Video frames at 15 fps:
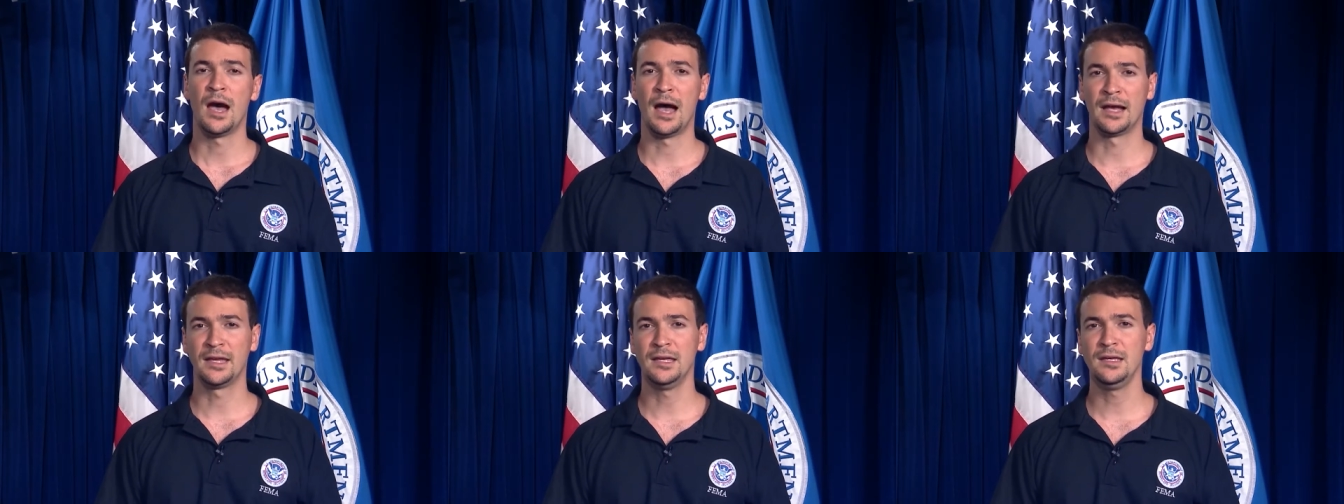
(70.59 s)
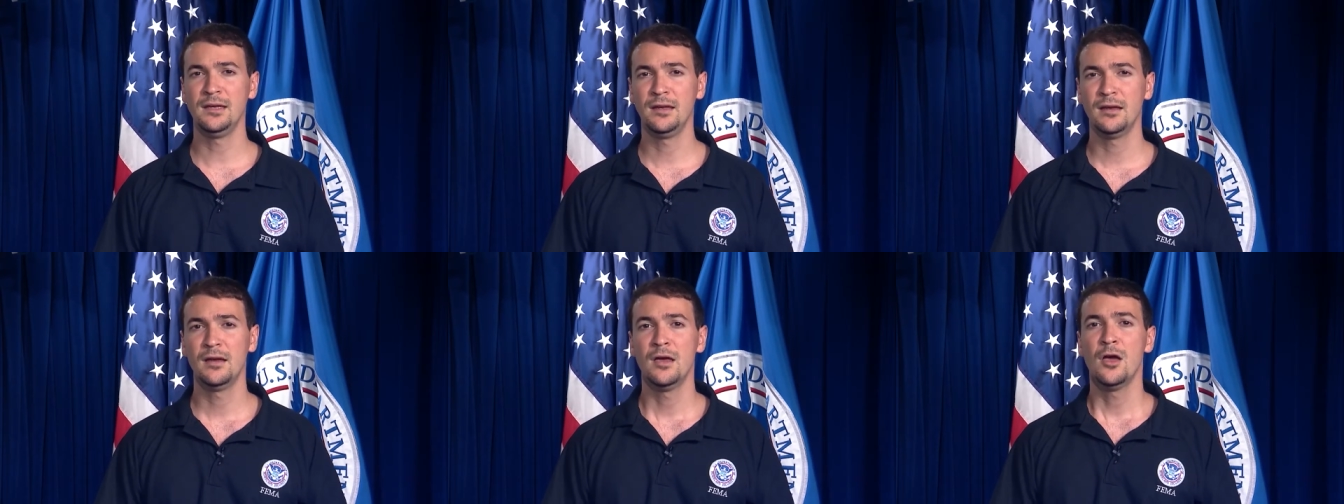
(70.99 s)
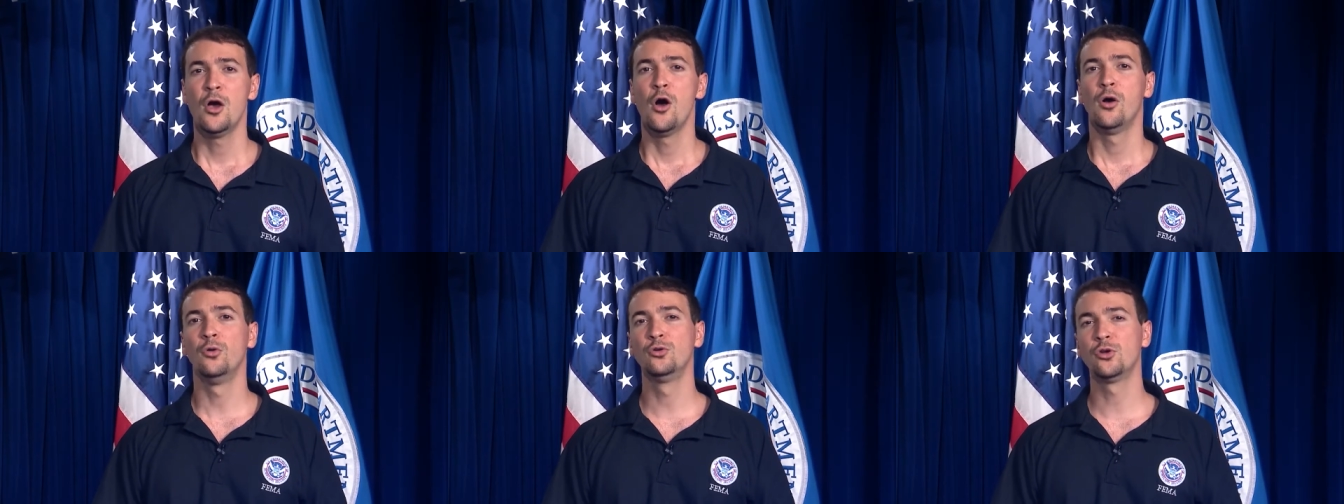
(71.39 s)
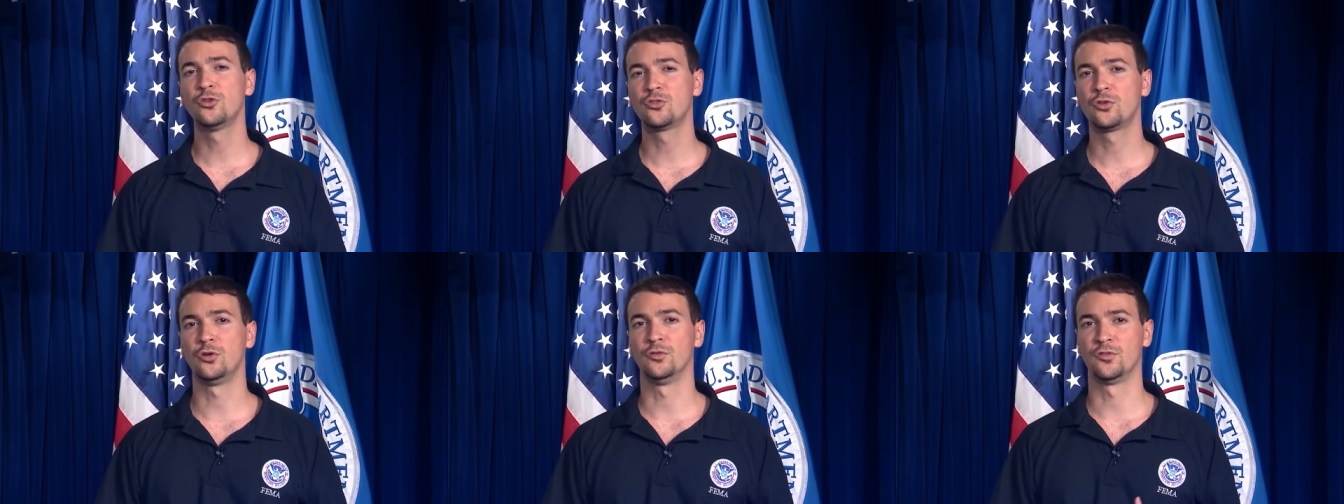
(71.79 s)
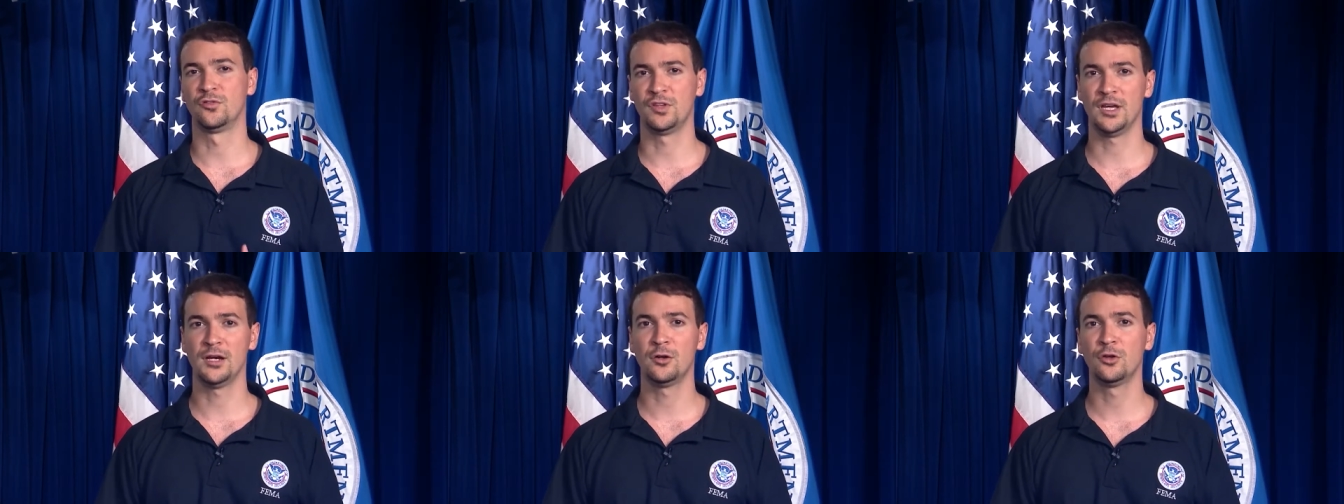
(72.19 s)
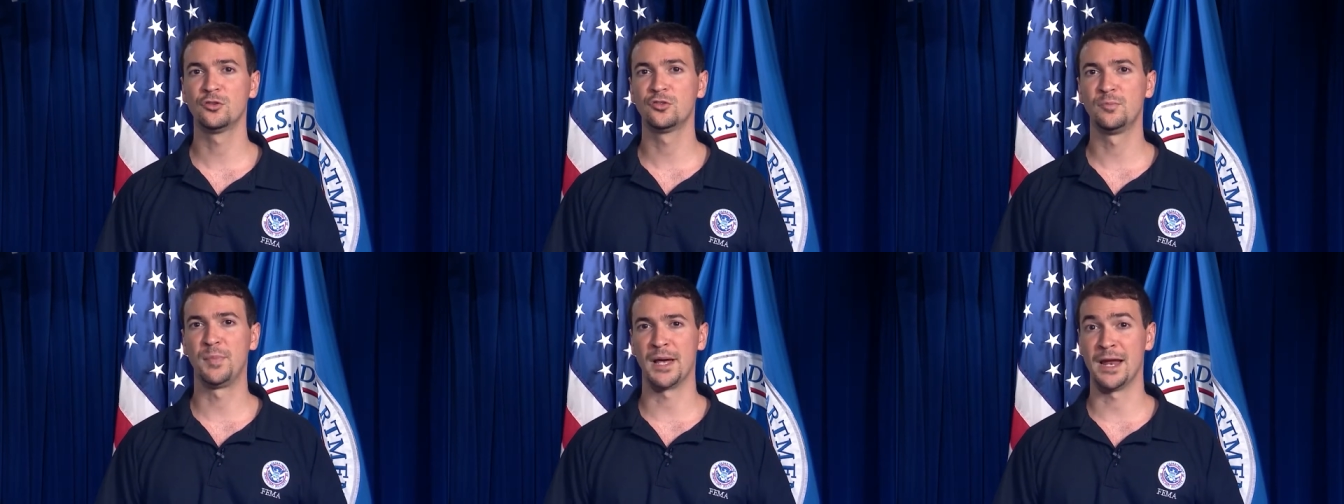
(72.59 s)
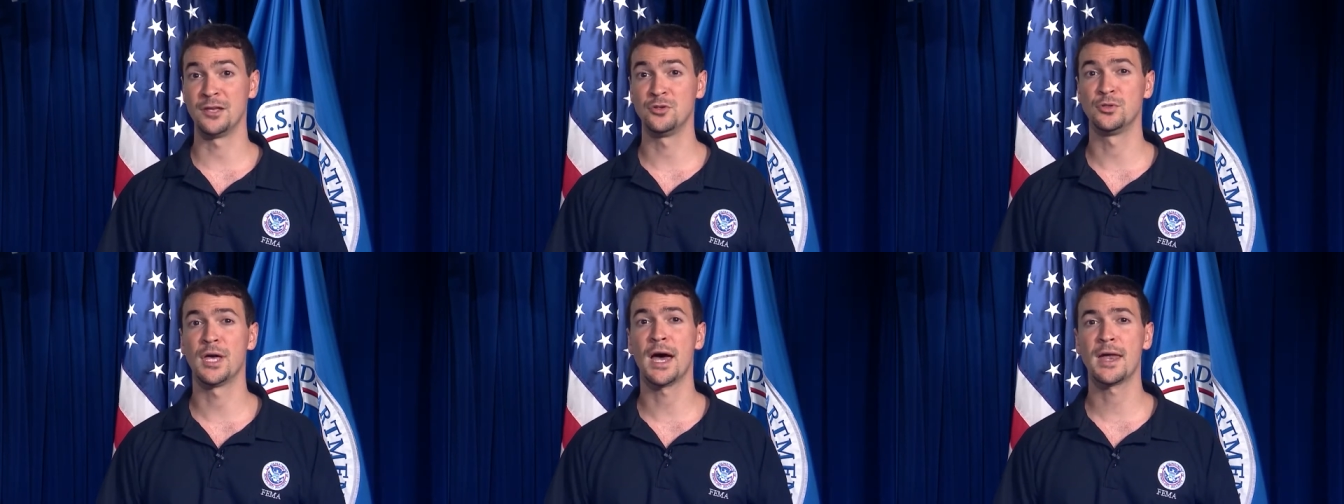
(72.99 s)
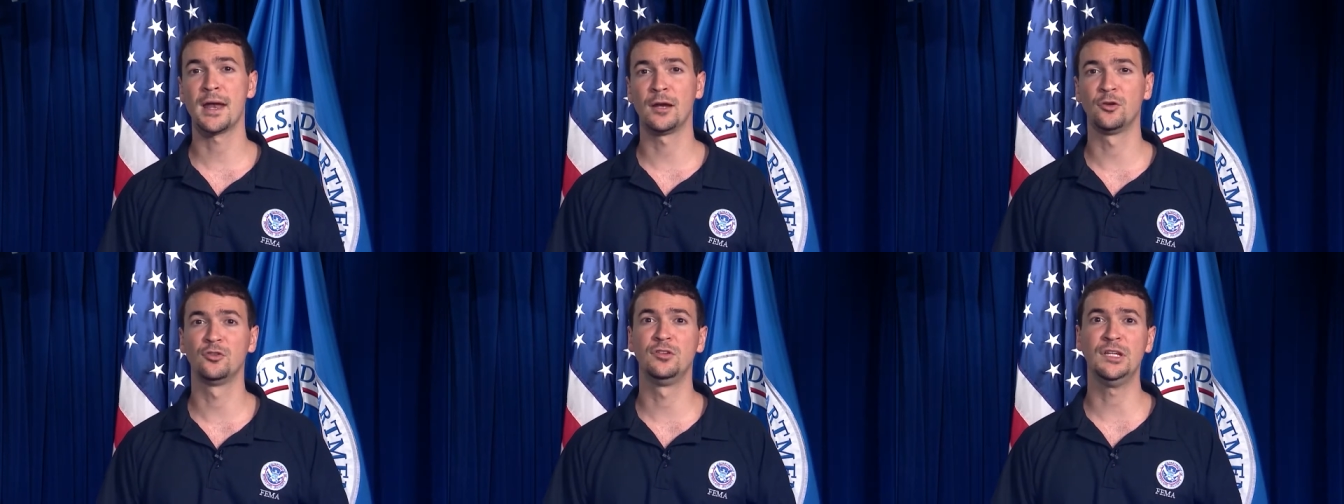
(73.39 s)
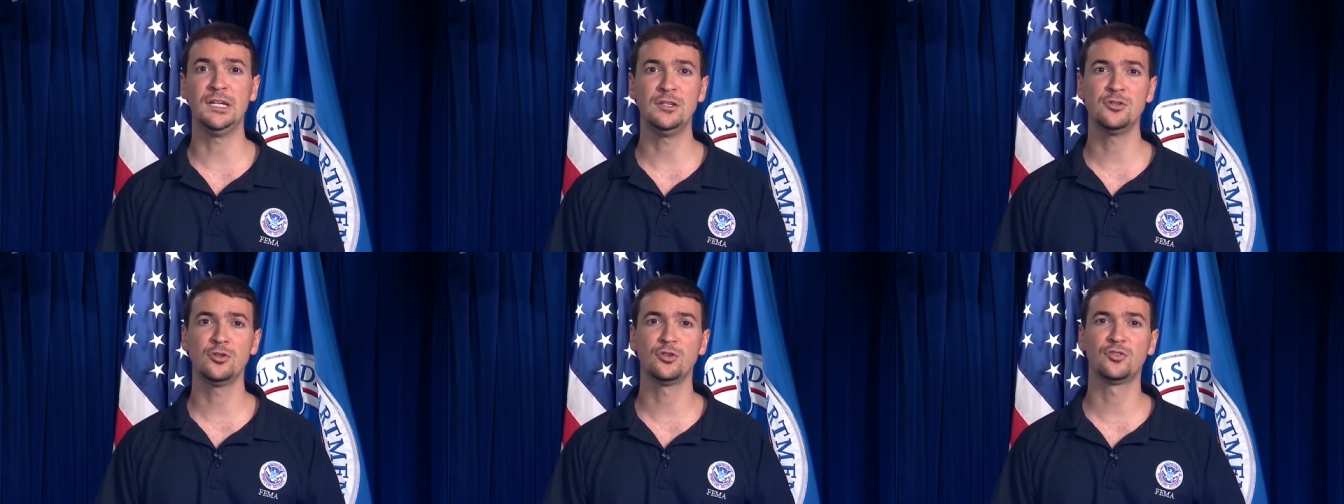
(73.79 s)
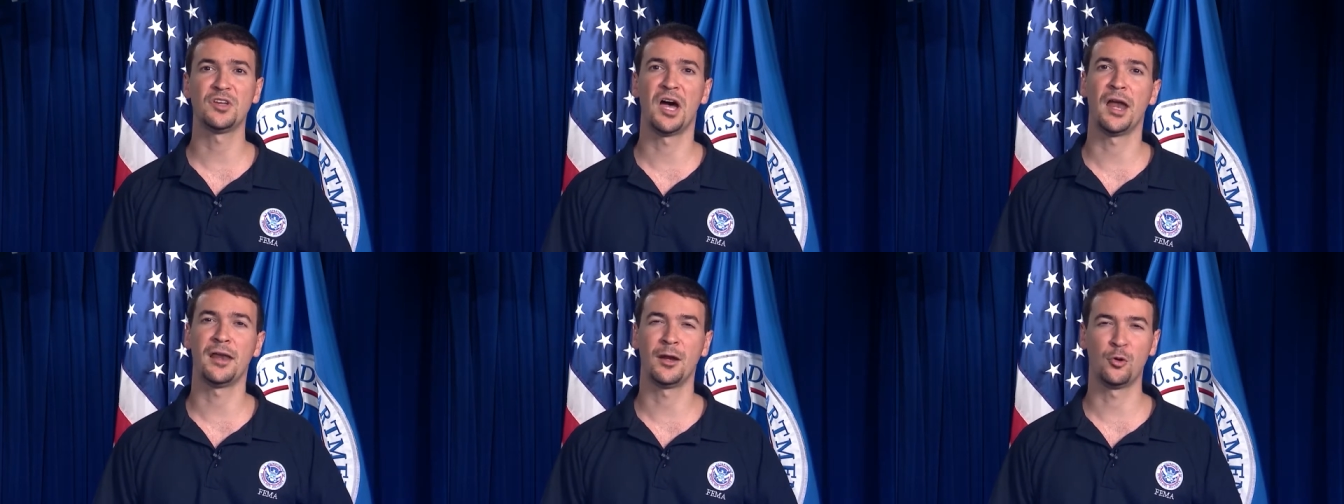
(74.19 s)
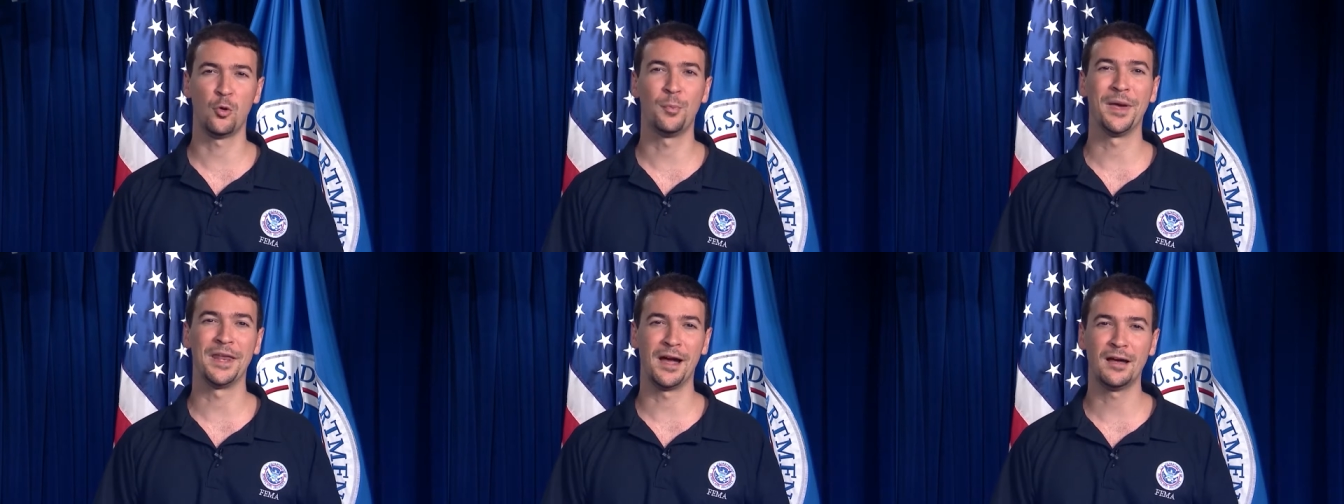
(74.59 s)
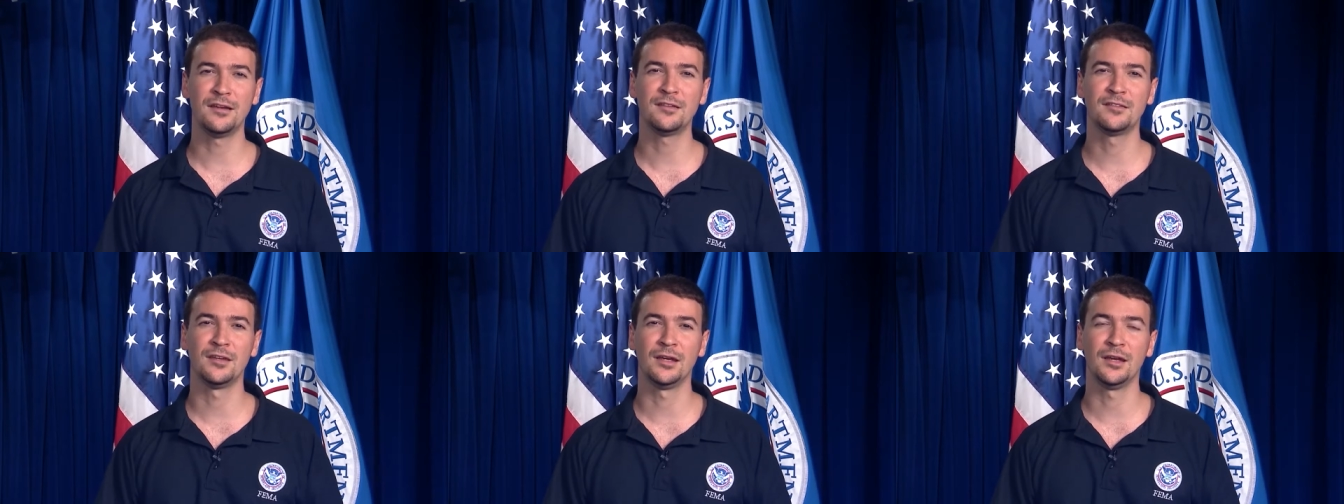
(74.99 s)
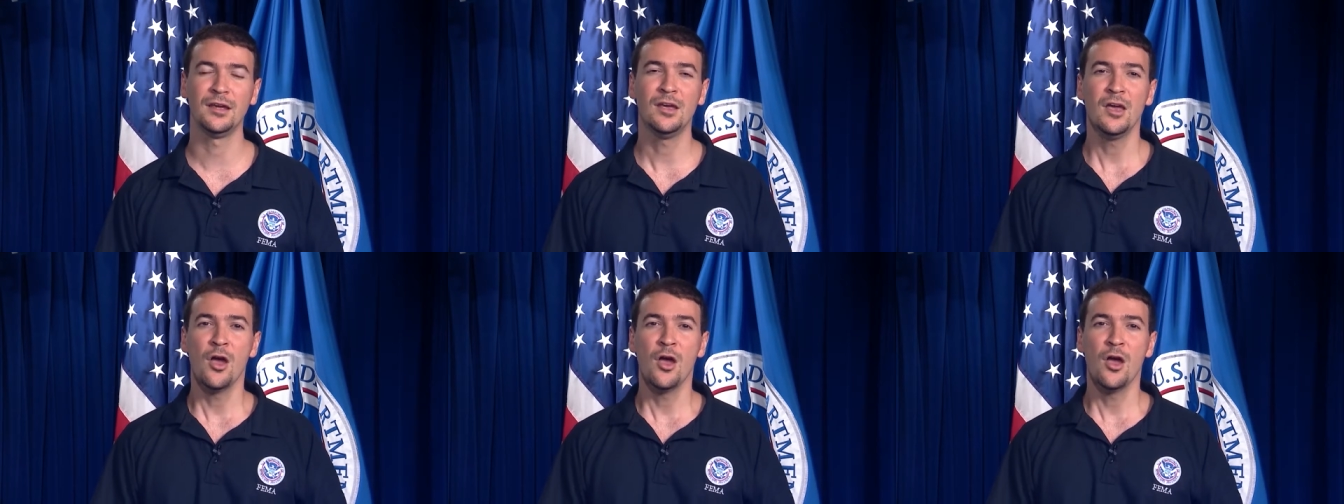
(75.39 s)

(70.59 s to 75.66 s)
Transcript: Aquí, unos consejos para ayudar a los niños a recuperarse